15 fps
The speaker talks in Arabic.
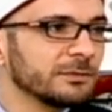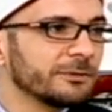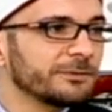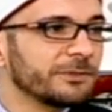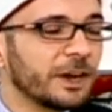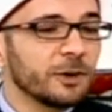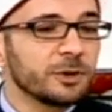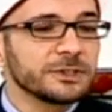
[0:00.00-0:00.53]

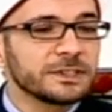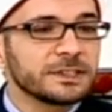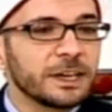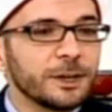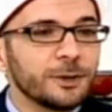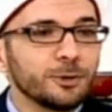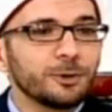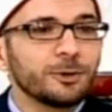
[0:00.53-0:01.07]
فالقصه
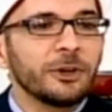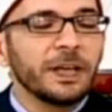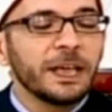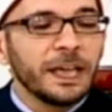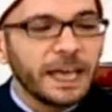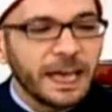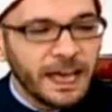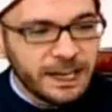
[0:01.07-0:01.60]
انه
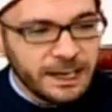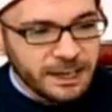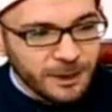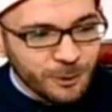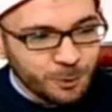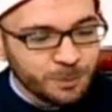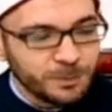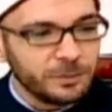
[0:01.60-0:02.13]

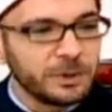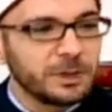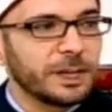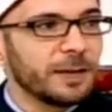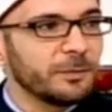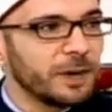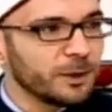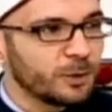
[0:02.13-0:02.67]
اليوم
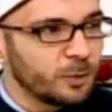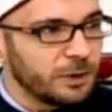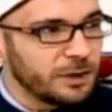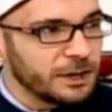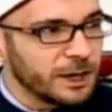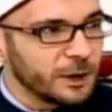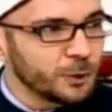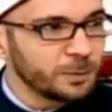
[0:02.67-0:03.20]
كما كل
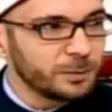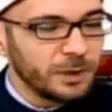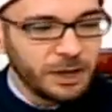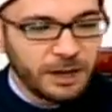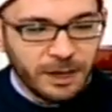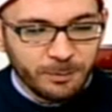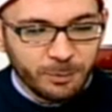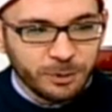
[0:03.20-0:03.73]
يوم
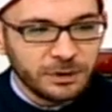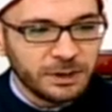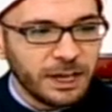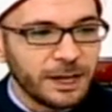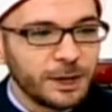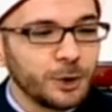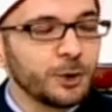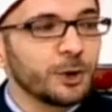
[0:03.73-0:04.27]
لابد
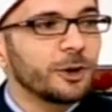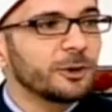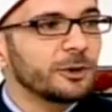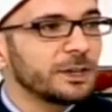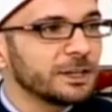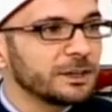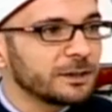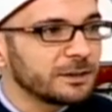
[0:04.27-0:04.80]
ان
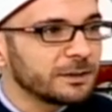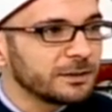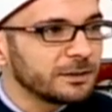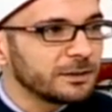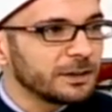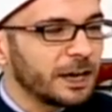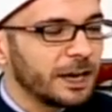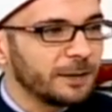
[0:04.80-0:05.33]
نعلن
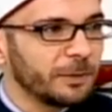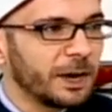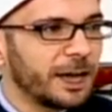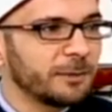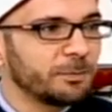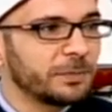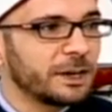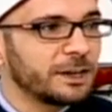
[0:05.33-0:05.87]

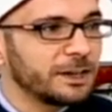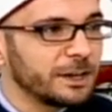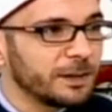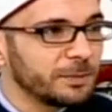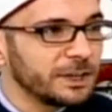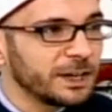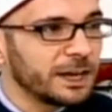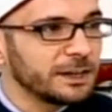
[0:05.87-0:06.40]
المحبه
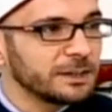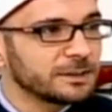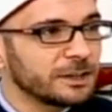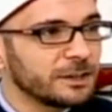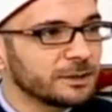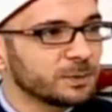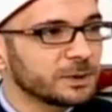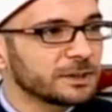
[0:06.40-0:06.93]
للنبي عليه
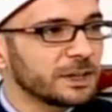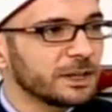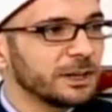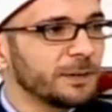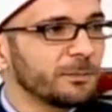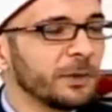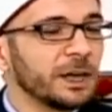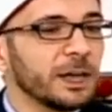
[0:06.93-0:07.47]
الصلاه
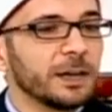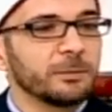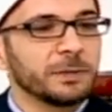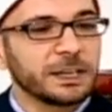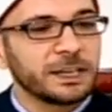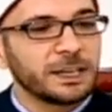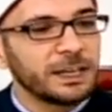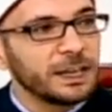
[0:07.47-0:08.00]
والسلام من
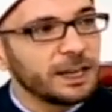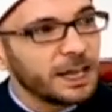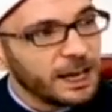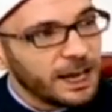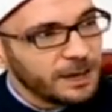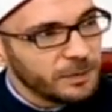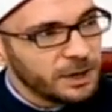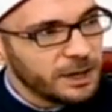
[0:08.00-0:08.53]
خلال
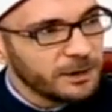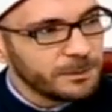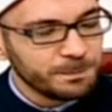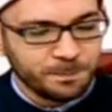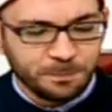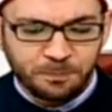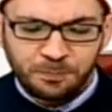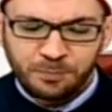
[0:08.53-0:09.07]
العمل
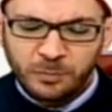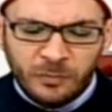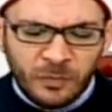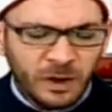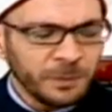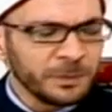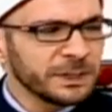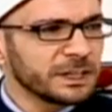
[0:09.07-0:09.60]

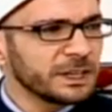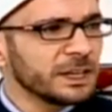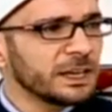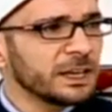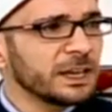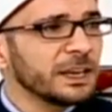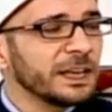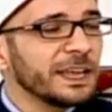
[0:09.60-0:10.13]
من
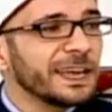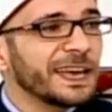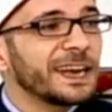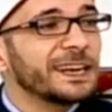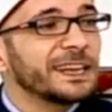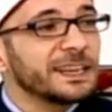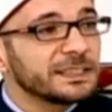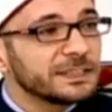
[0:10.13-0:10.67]
خلال
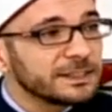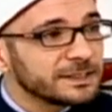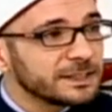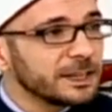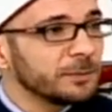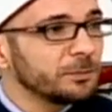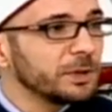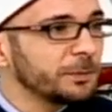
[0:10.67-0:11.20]

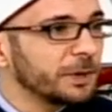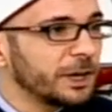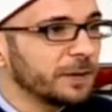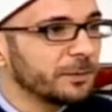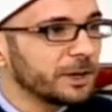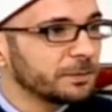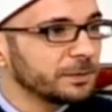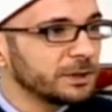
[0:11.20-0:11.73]
الالتزام بما
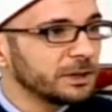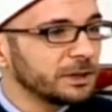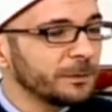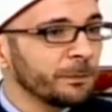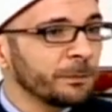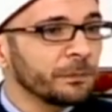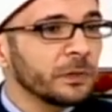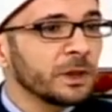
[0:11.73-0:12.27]
امر به
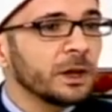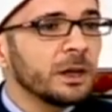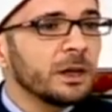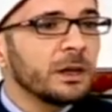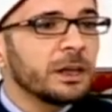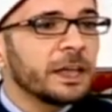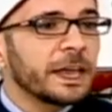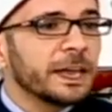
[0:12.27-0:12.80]

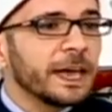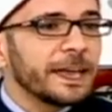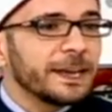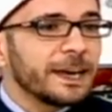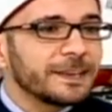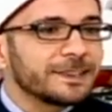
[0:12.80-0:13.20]
يعني انا